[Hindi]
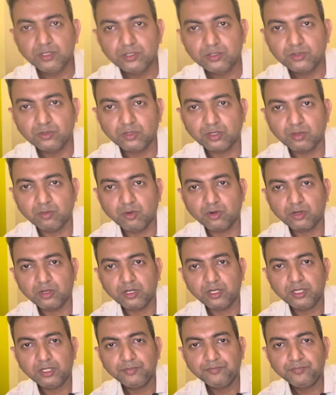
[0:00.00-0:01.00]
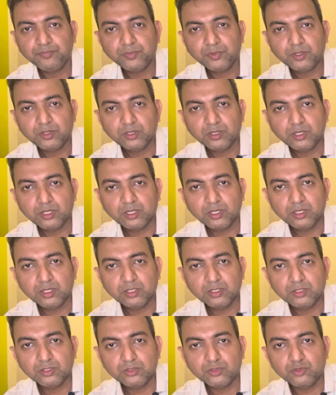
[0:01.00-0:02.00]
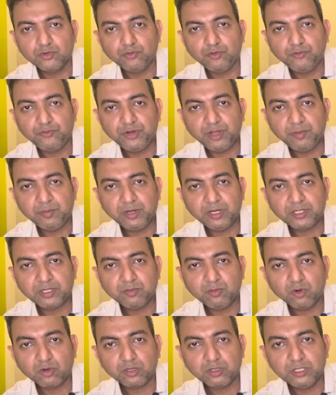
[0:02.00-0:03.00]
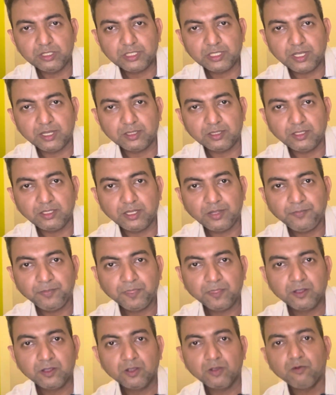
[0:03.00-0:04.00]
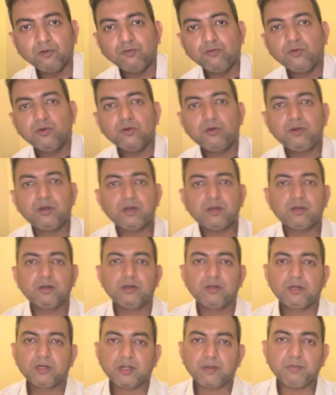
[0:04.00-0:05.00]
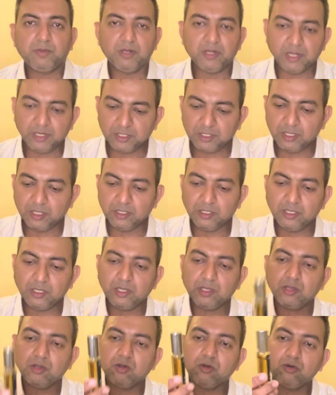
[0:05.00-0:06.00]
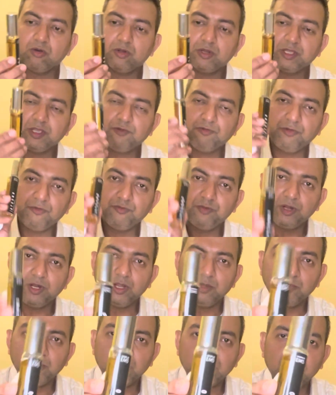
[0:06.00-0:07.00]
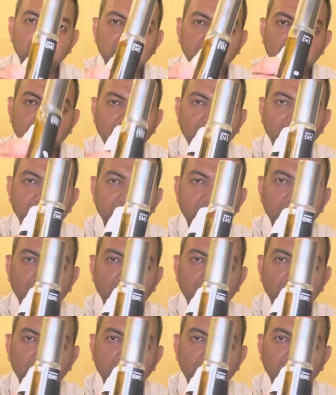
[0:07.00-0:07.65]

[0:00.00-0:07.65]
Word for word: छोटा बॉटल है जो 50 एम की बॉटल इनकी आती है वो ट्रिपल नाइन की आती है और ये 15 एम की परफ्यूम की